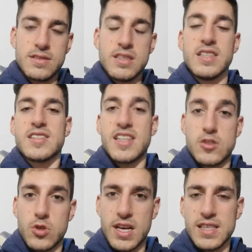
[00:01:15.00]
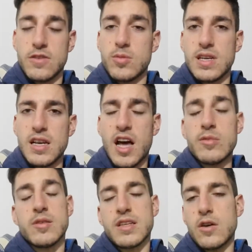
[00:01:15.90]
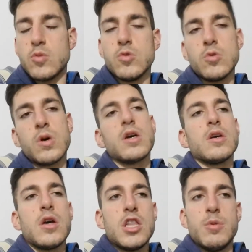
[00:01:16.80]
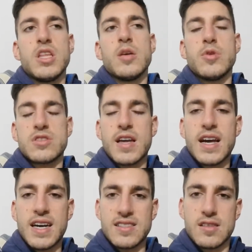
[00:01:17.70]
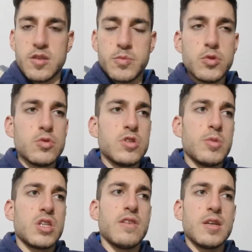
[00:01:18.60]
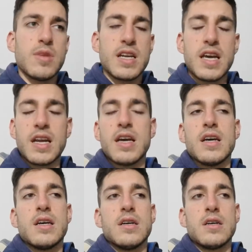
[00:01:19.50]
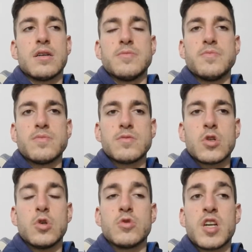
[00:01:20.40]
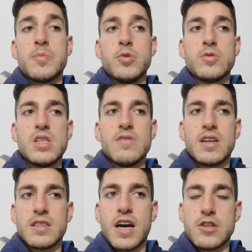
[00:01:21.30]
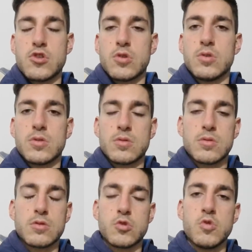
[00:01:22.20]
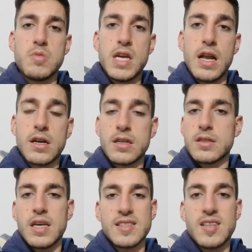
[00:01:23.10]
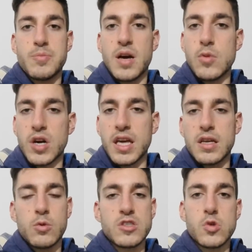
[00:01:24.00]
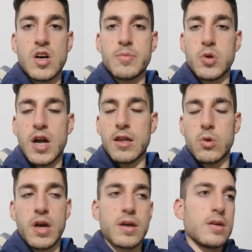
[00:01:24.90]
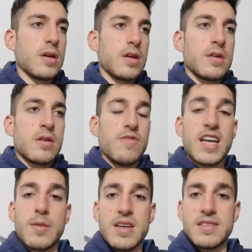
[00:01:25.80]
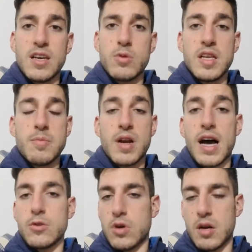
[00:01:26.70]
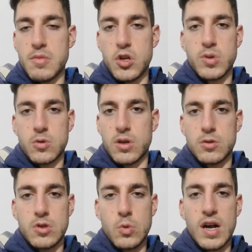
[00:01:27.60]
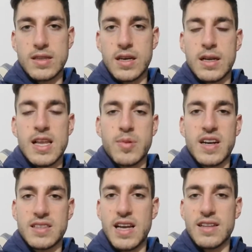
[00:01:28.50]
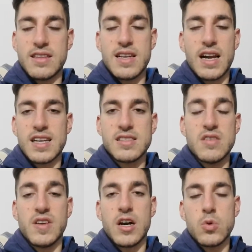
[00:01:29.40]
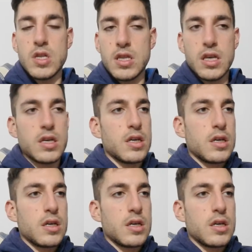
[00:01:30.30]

in senso negativo per il Napoli, perché comunque ti potevi portare a casa tre punti, potevi rimanere ehm, con tre punti di vantaggio sul Milan e sappiamo che questo campionato è veramente equilibrato, almeno per quanto riguarda le parti alte della classifica, quindi